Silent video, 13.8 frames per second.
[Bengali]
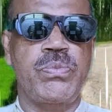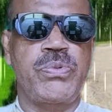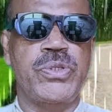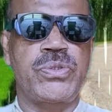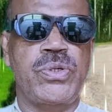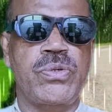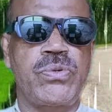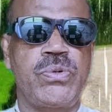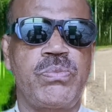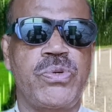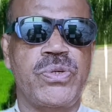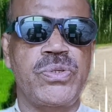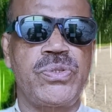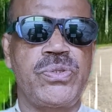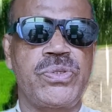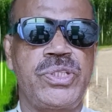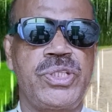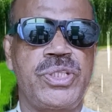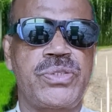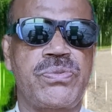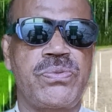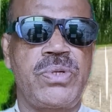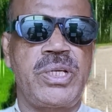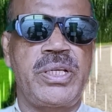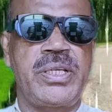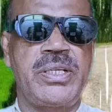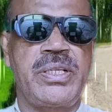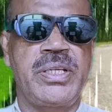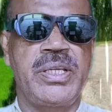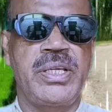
উপসর্গ মনোযোগ দিয়ে শুনলেন